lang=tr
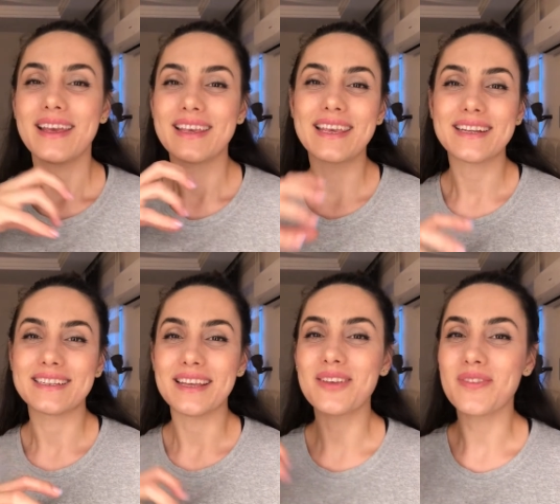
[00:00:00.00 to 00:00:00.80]

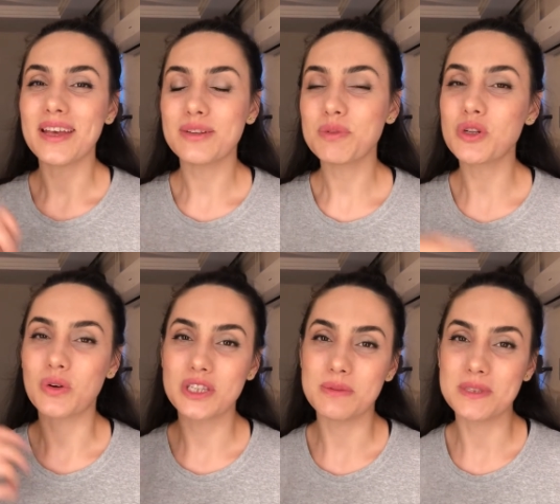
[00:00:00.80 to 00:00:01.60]
girdik ve
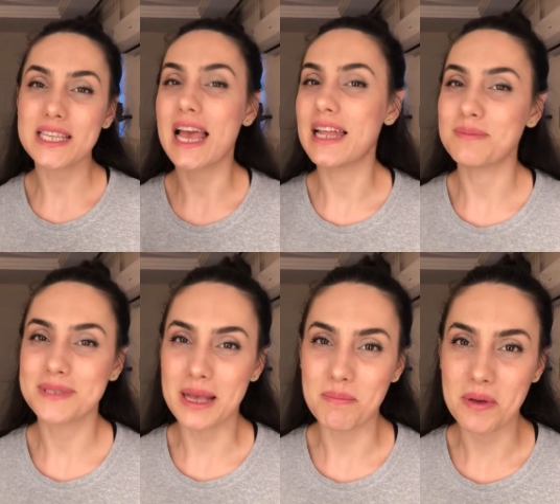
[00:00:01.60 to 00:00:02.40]
birçok işimizi
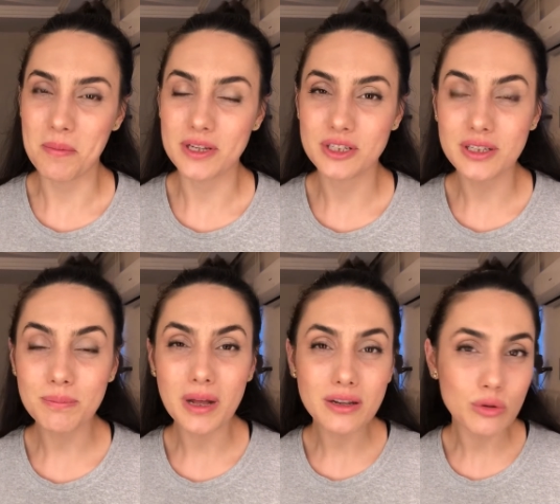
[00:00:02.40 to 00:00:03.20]
kendimiz yapmaya başladık.
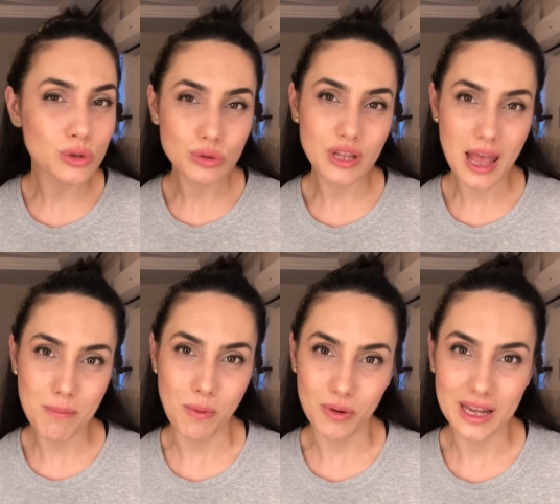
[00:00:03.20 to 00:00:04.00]
Ben özünde
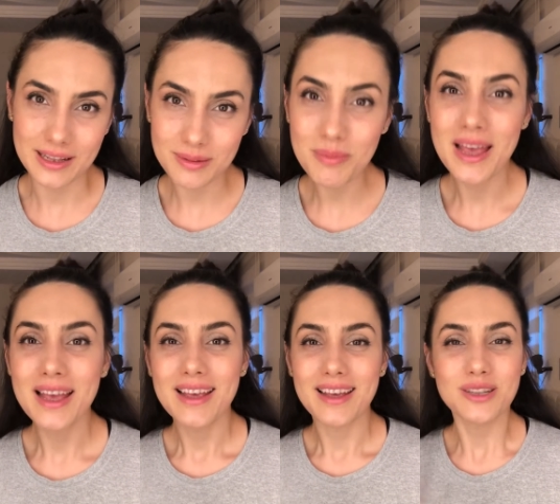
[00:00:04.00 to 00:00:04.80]
hep böyleydim.
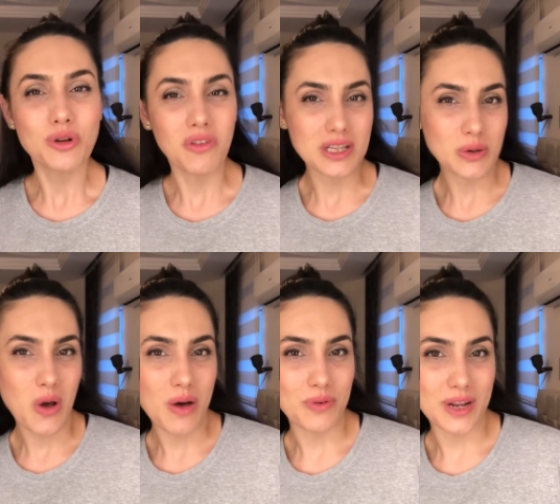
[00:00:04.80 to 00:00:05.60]
E, çok fazla
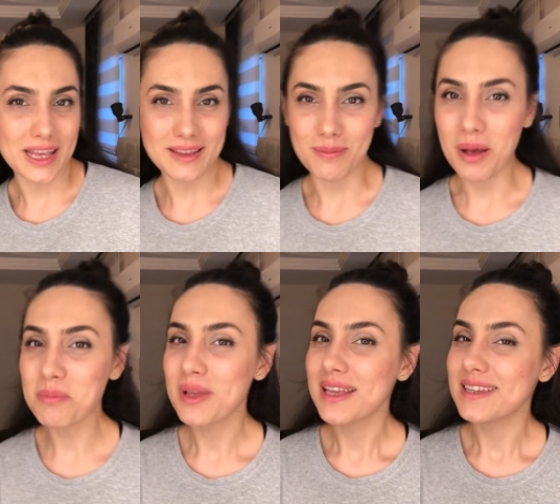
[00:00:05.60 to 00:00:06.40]
kuaföre
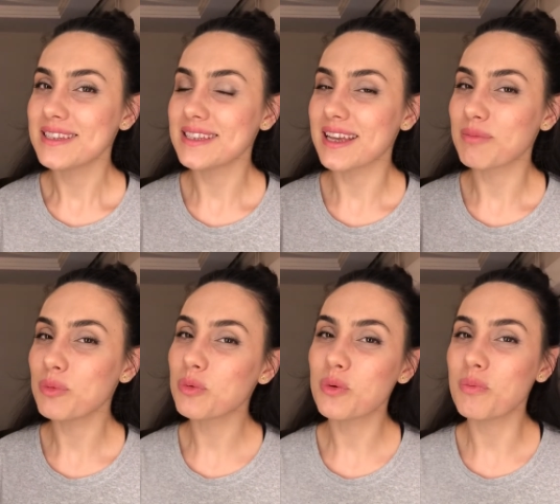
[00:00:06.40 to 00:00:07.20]
gitmem. İşte
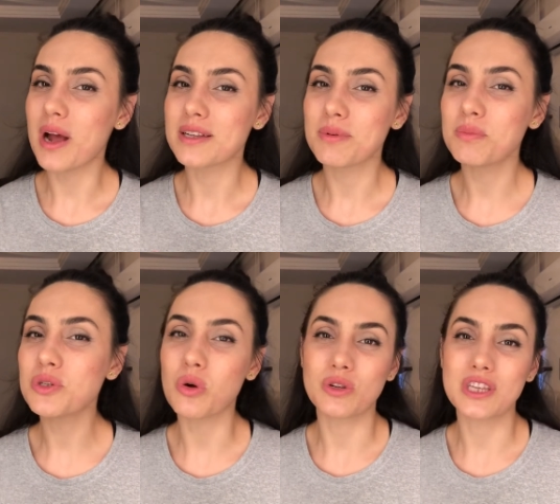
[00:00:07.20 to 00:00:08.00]
mümkün mertebe
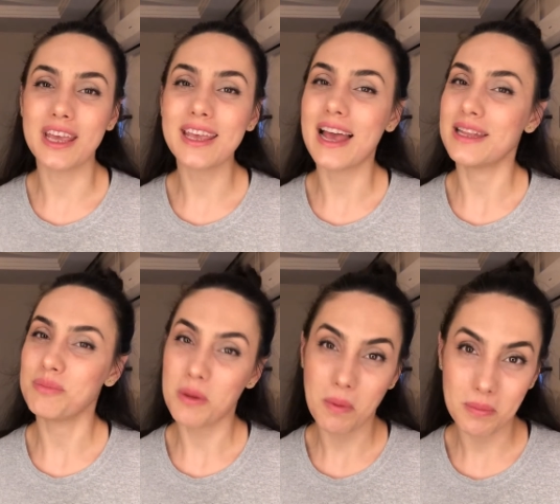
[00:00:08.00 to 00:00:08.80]
birçok şeyi
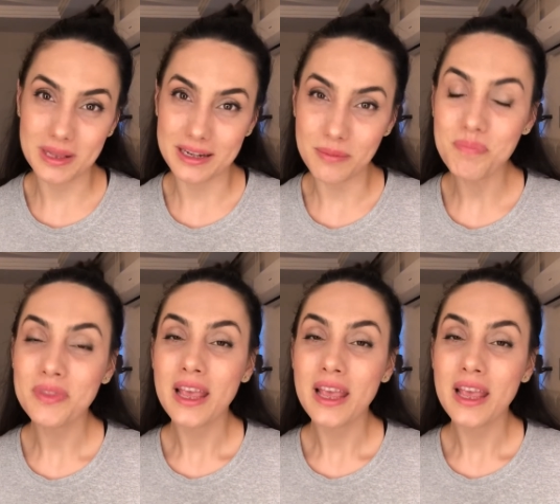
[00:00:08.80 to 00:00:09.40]
kendim yapabilirim.